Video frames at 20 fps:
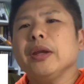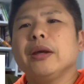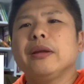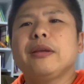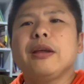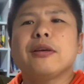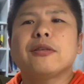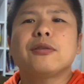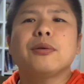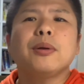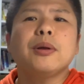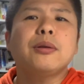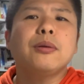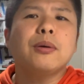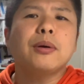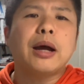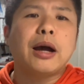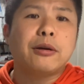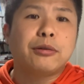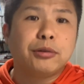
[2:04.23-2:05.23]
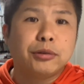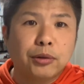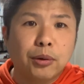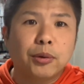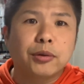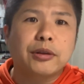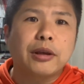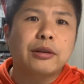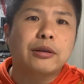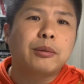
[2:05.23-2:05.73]
で、それとか不
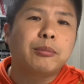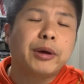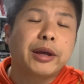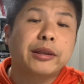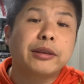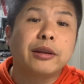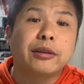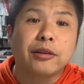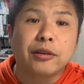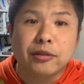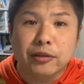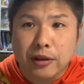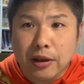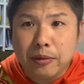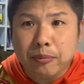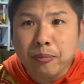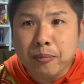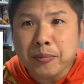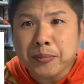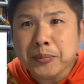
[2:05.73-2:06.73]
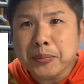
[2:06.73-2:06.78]
動産とかもやってんですね。